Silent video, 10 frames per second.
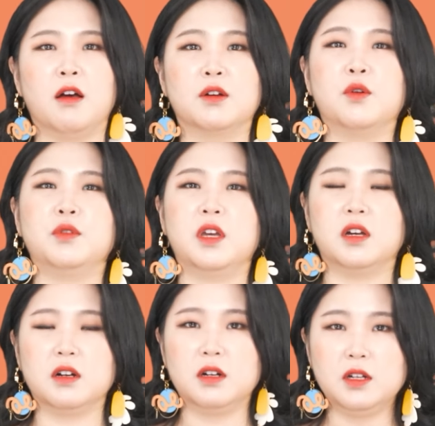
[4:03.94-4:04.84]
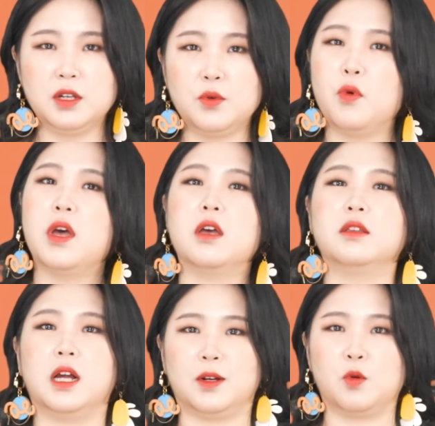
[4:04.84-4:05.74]
그런데 의외의
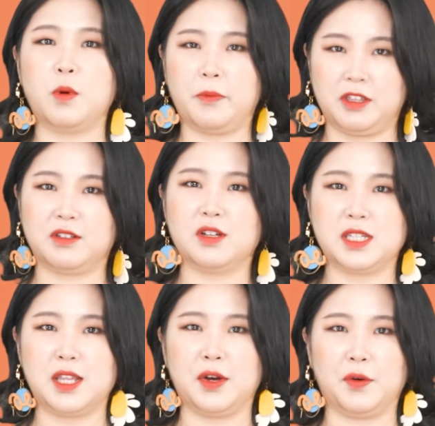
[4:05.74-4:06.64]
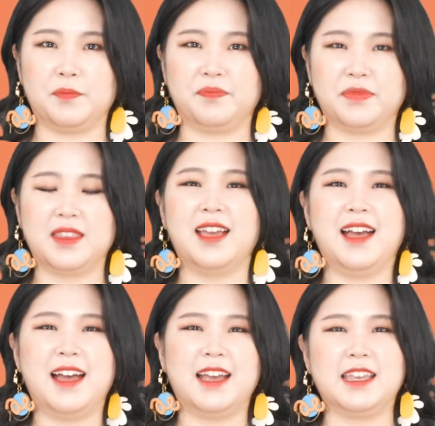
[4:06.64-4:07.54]
달콤함이 느껴지네요.
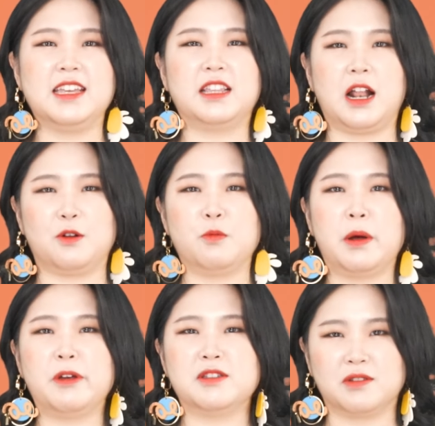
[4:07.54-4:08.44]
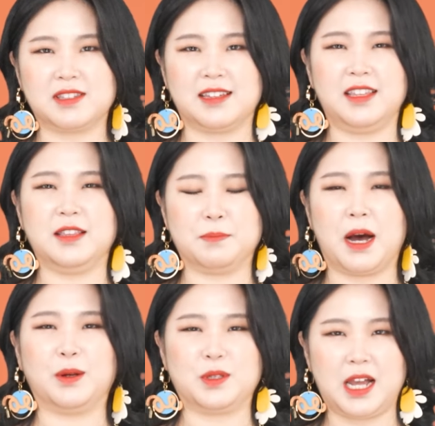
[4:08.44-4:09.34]
이 달콤함의 정체는
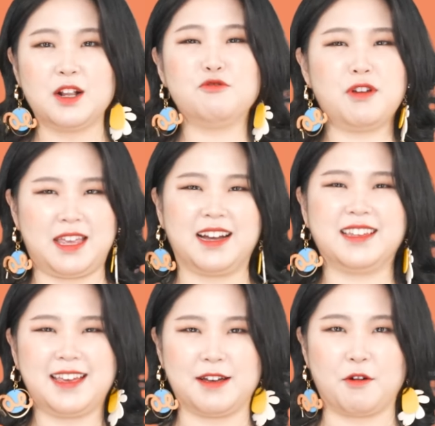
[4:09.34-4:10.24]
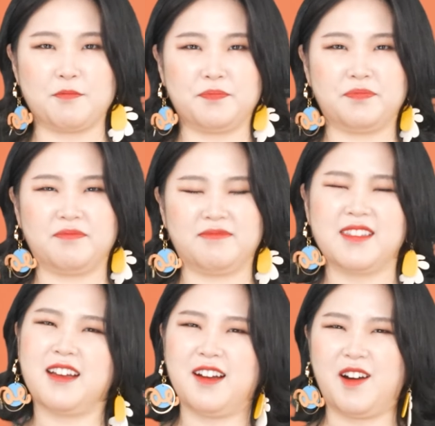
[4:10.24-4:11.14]
바로 살구의 향기예요.
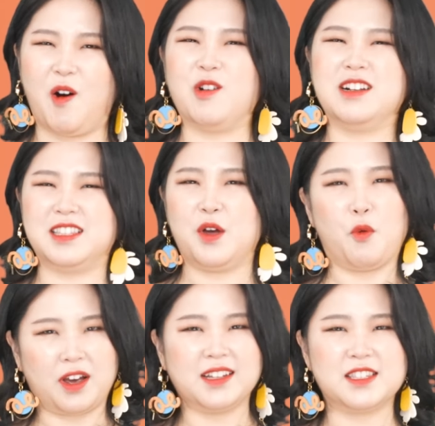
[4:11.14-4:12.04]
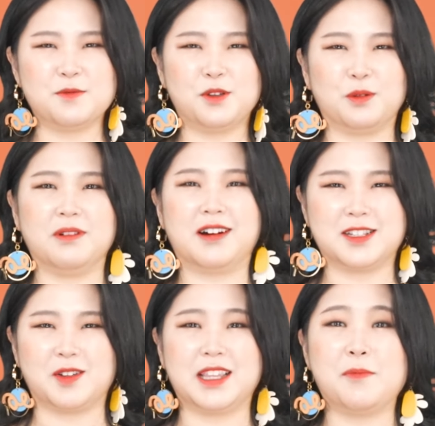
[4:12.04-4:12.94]
어릴 때 외갓집에
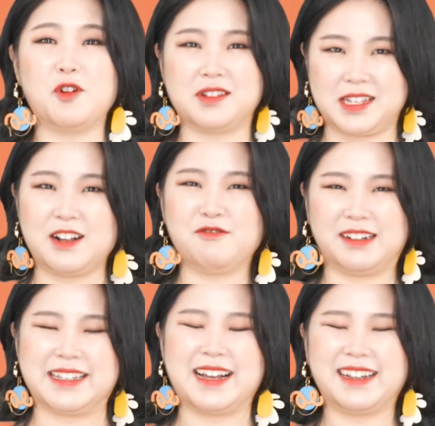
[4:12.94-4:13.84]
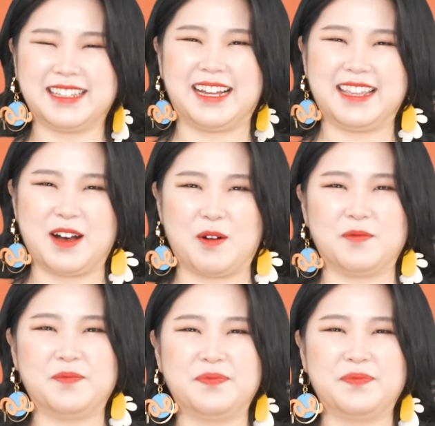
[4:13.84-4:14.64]
놀러가서 따먹은 살구가 생각이 나네요.